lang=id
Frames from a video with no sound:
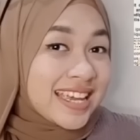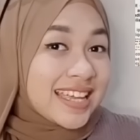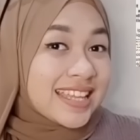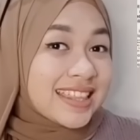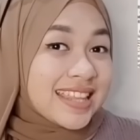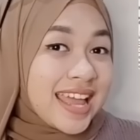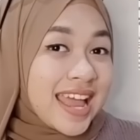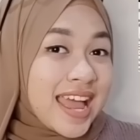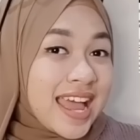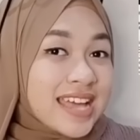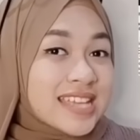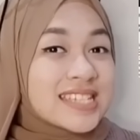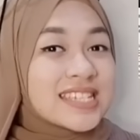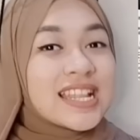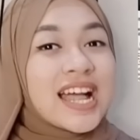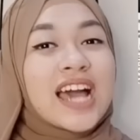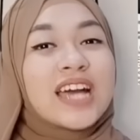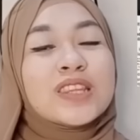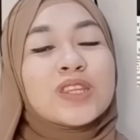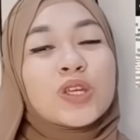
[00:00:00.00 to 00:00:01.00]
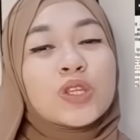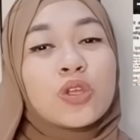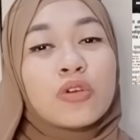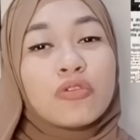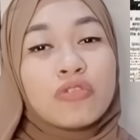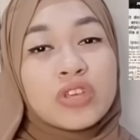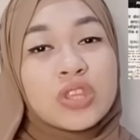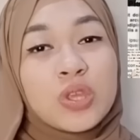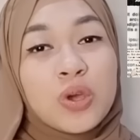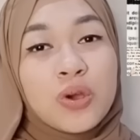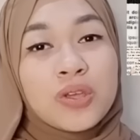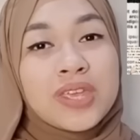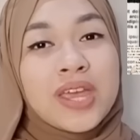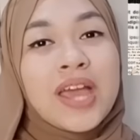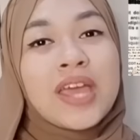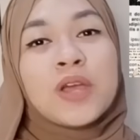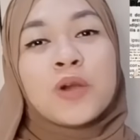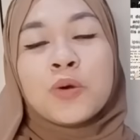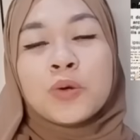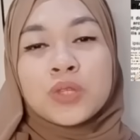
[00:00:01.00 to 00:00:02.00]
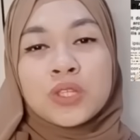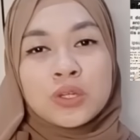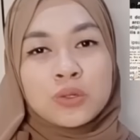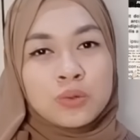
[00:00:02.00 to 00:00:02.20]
Nah, silahkan tonton videonya, ikutin